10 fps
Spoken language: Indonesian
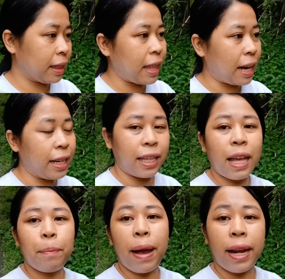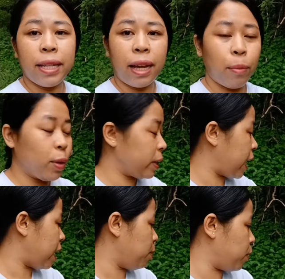tadi kita panen jamur,
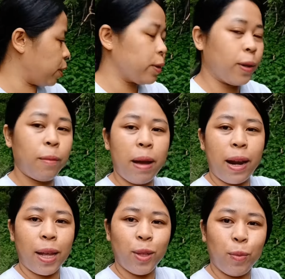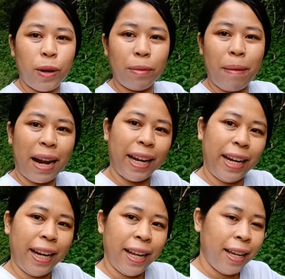sekarang bukti Jono mau lanjut buat panen
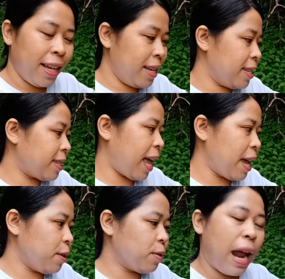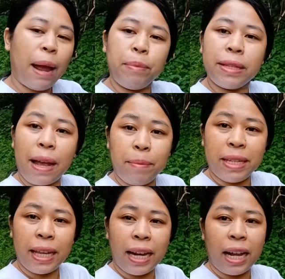sayur
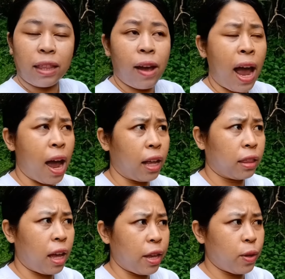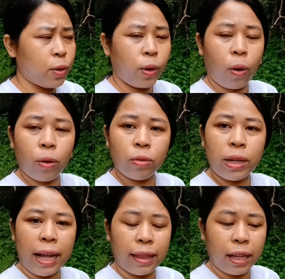amis-amisan atau hatayun
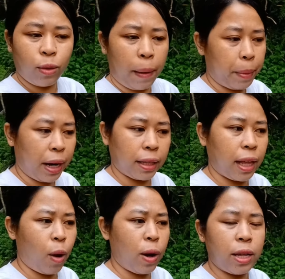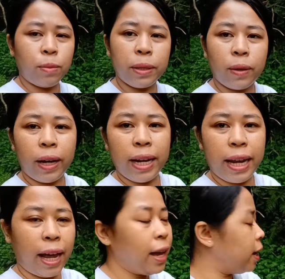korudata atau apa nggak tahu lah sebetulnya ya.